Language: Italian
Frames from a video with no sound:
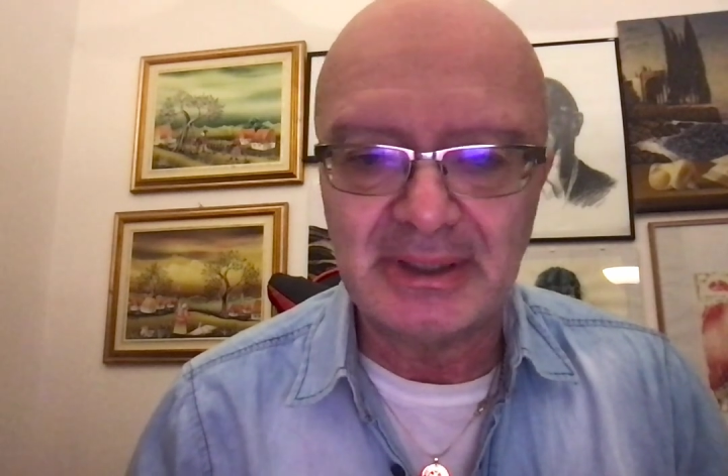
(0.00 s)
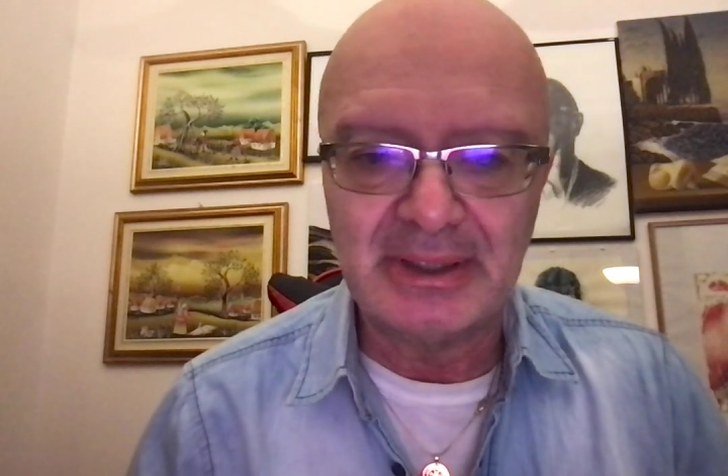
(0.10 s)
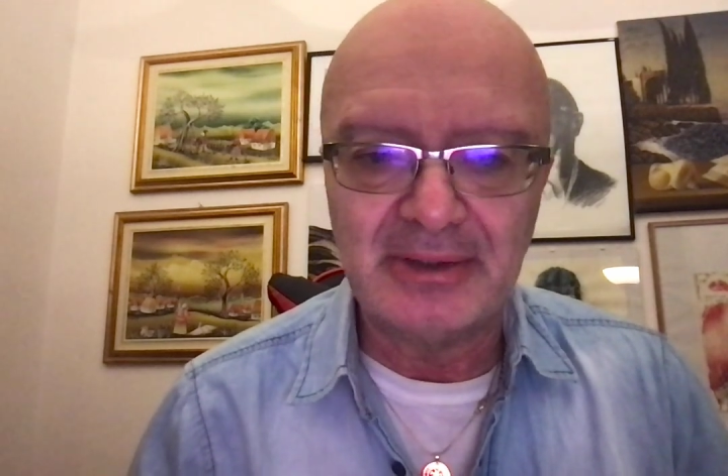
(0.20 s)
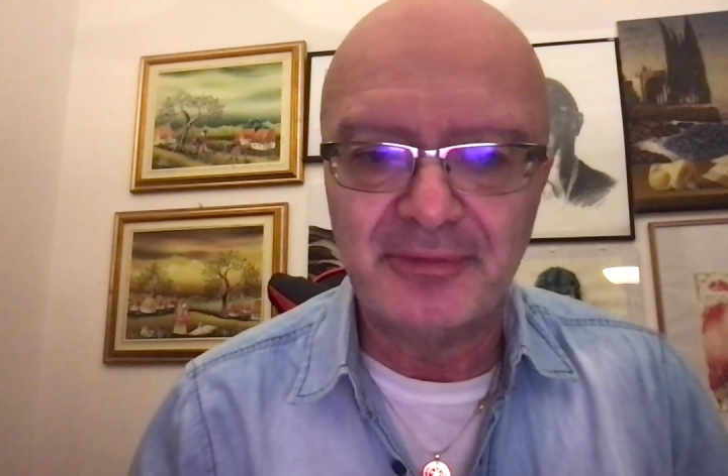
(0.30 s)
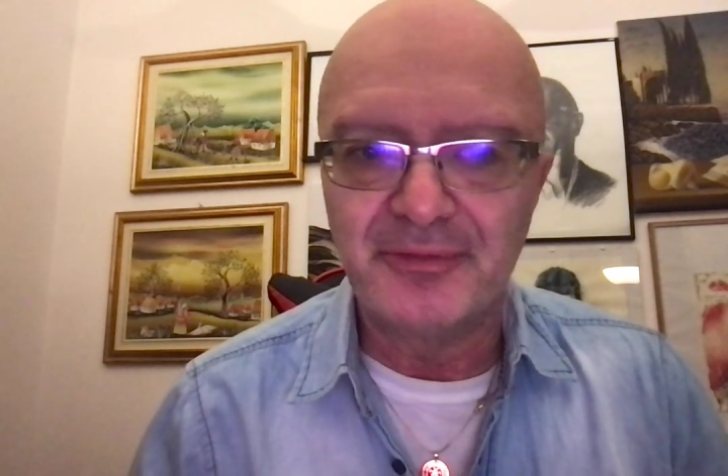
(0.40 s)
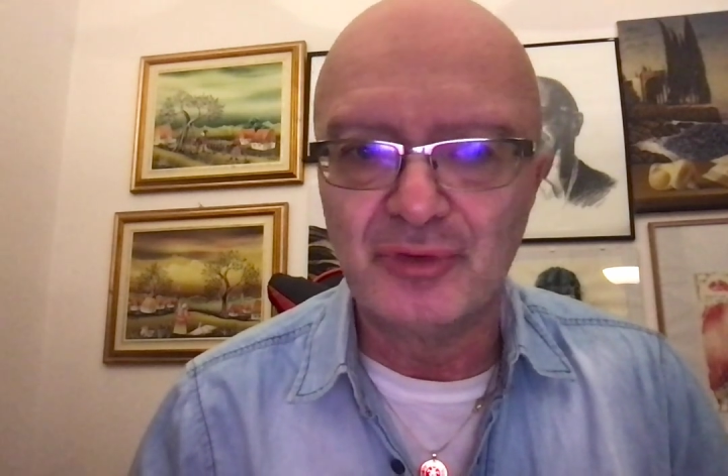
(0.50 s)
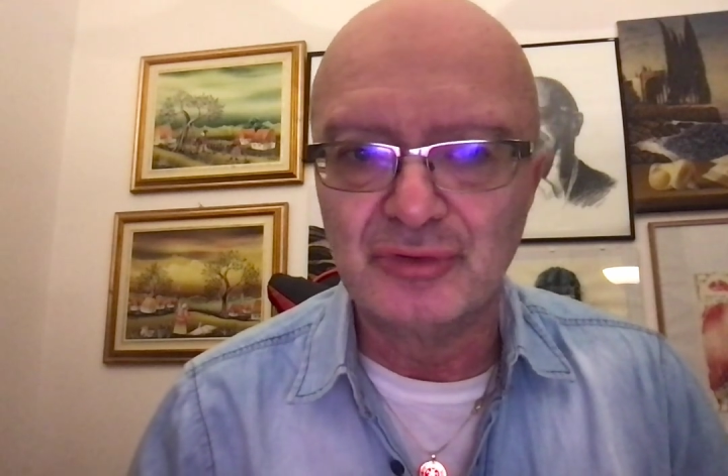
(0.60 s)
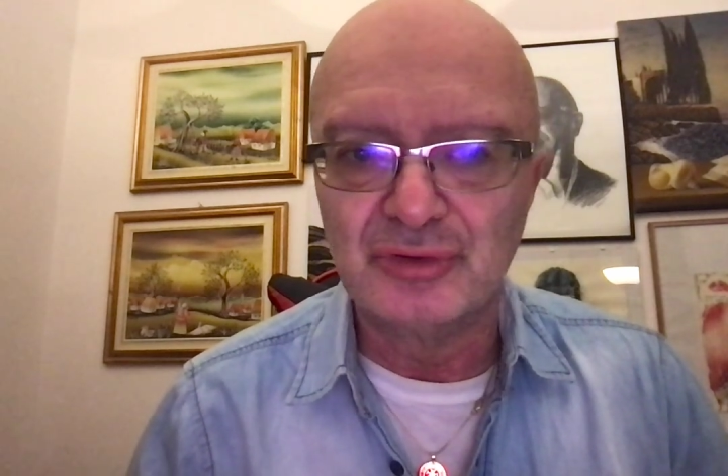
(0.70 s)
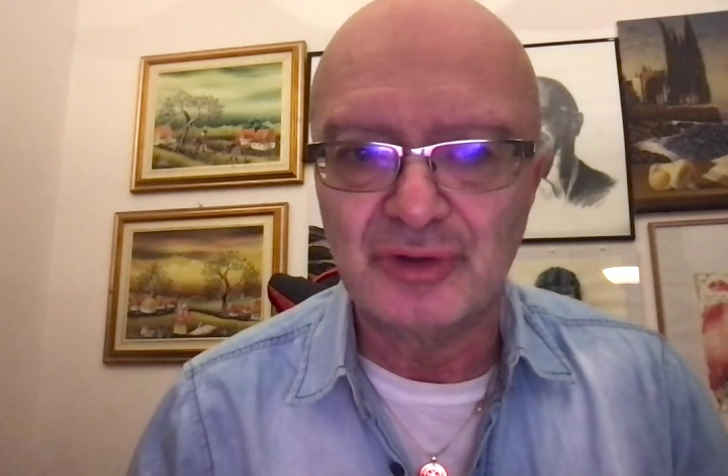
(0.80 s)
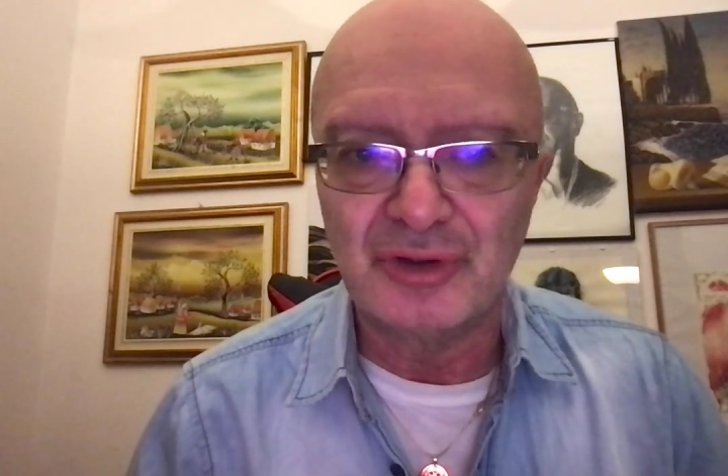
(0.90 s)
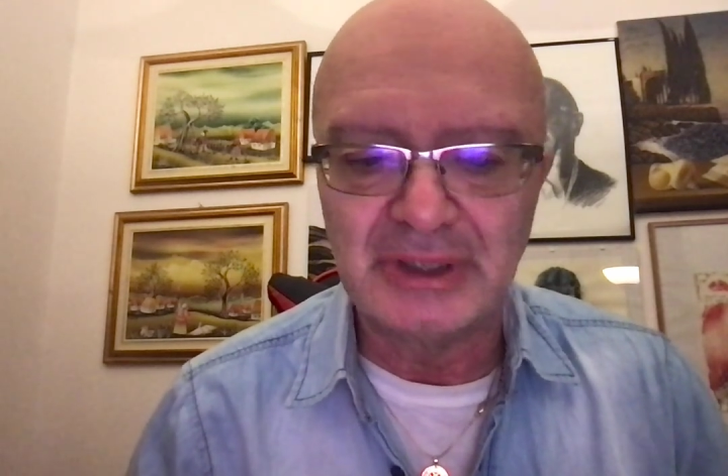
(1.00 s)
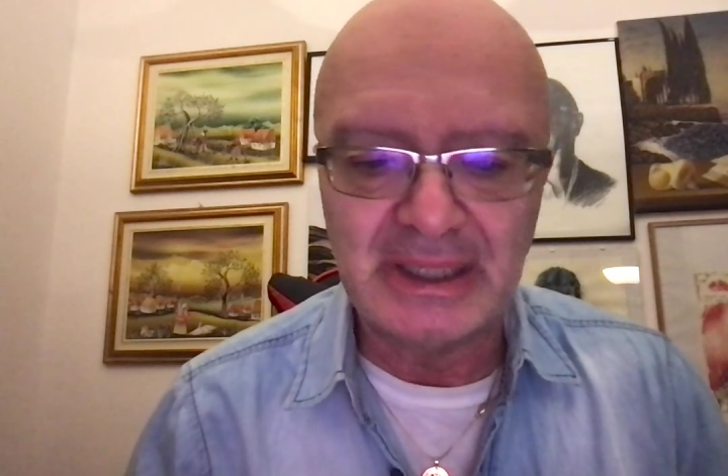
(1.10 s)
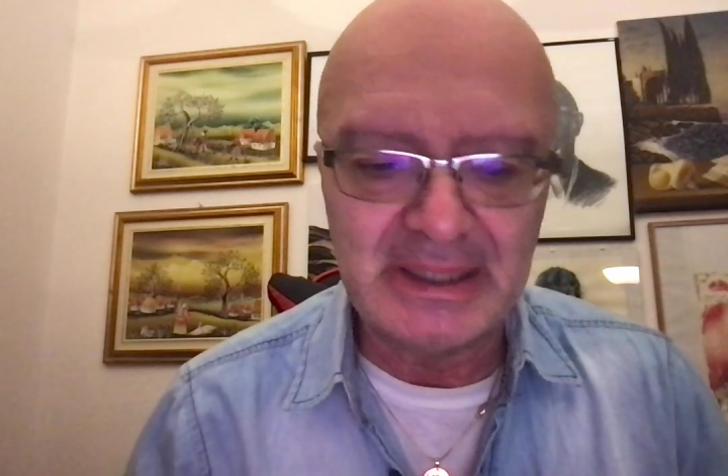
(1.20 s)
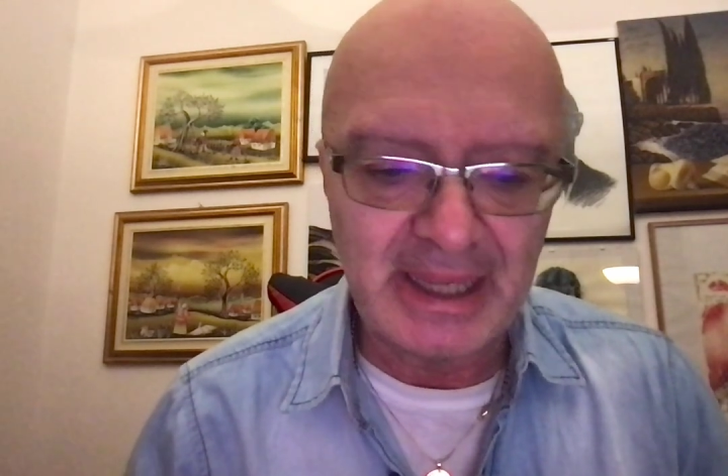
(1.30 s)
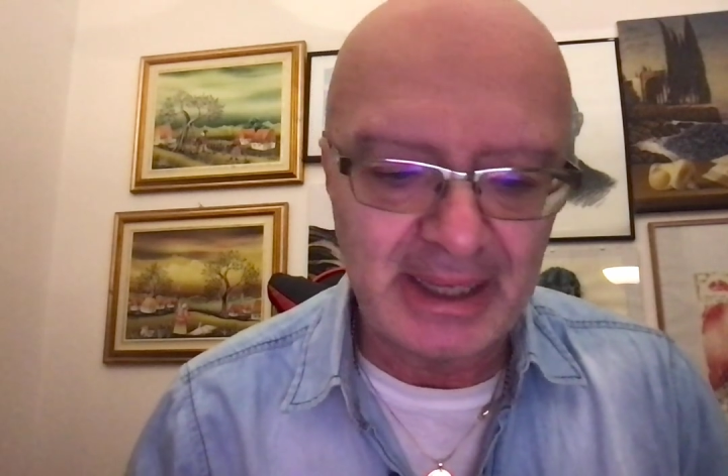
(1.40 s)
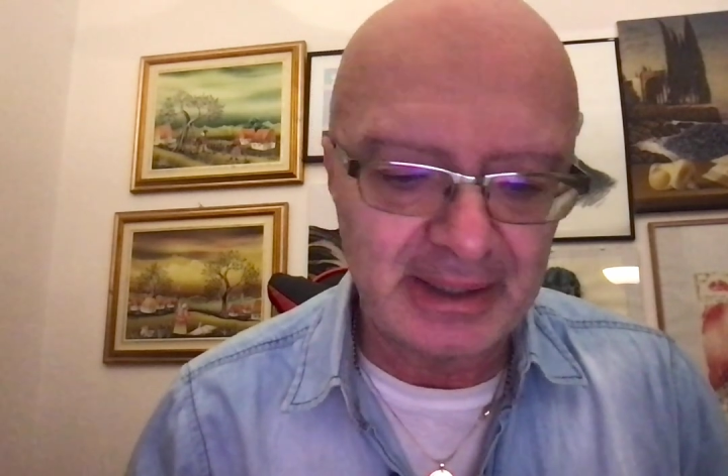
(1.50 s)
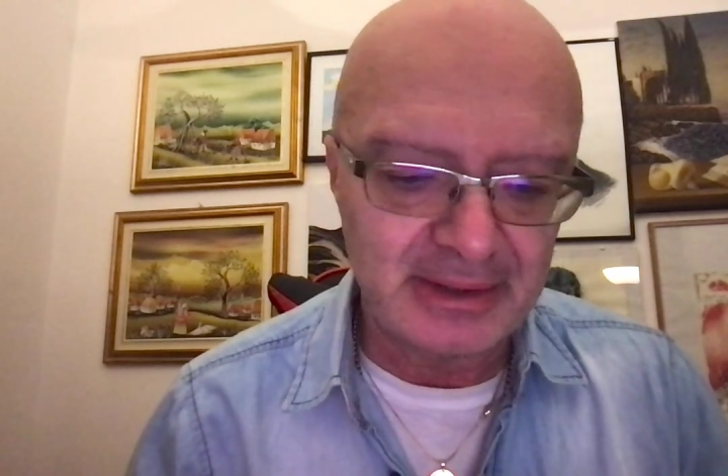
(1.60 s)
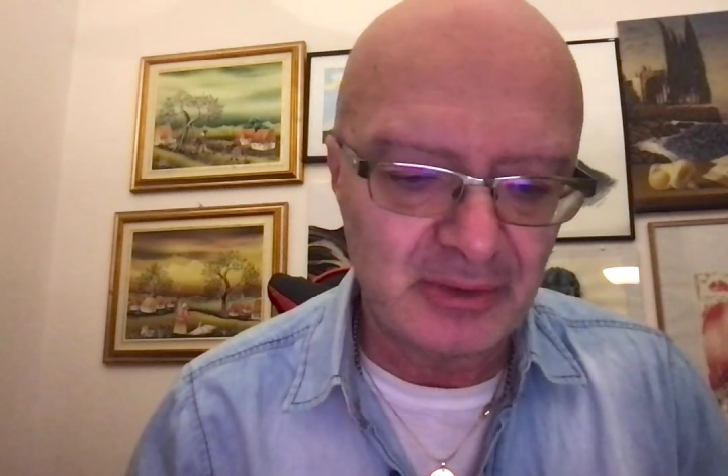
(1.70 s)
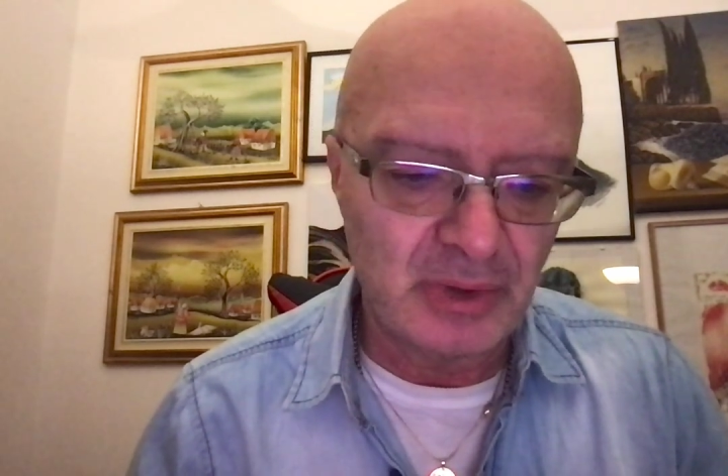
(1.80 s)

eh, frutto degli ieri, di,